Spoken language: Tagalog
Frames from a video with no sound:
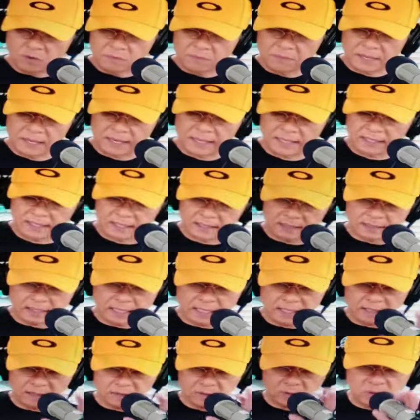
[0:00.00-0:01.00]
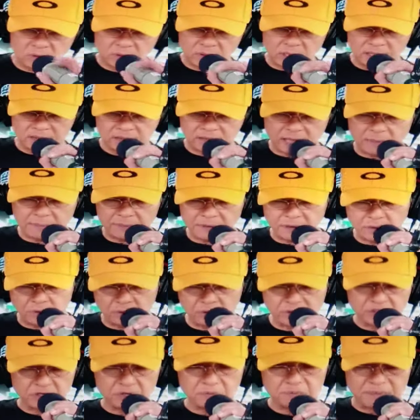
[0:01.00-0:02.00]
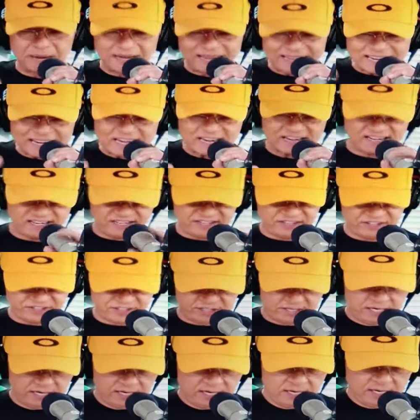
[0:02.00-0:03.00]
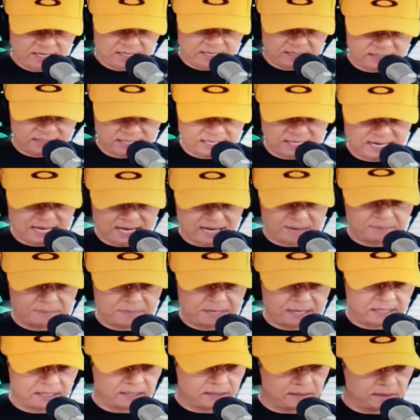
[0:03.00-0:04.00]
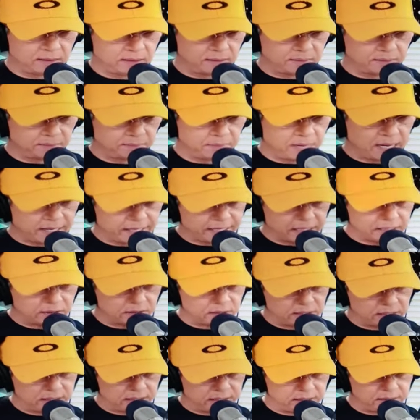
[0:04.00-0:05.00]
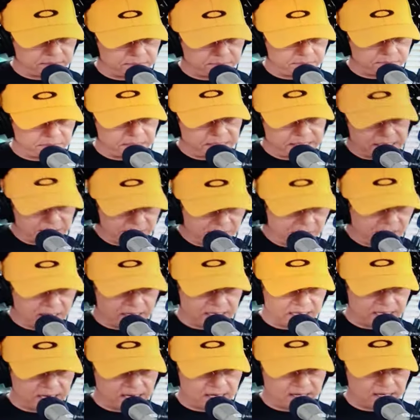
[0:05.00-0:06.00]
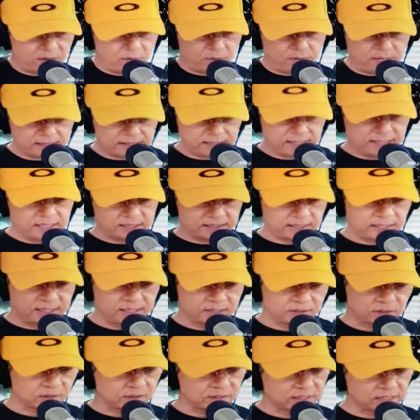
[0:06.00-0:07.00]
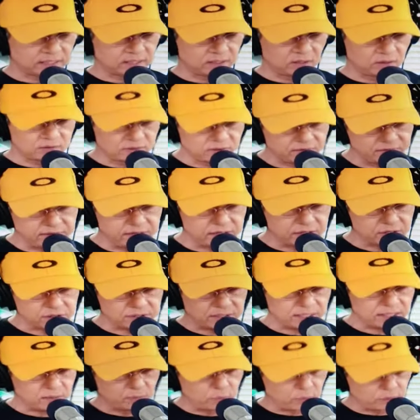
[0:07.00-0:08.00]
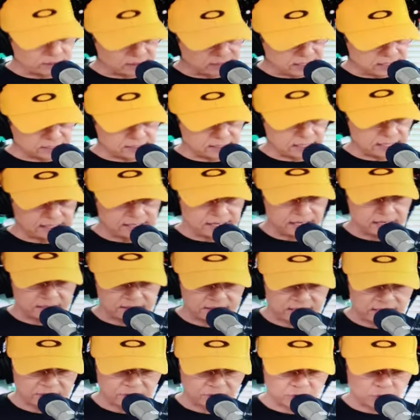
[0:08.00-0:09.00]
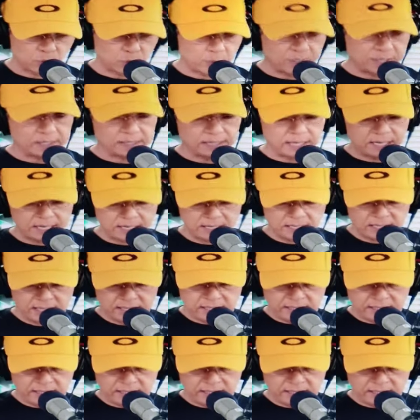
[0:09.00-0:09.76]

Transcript: ho ba, ah, kung sabi ho ninyo, malinis na laban bakit uh, in, mali ginagawa nila Senator Risa Ontiveros, nila Win Gatchalian, ng Senator Win na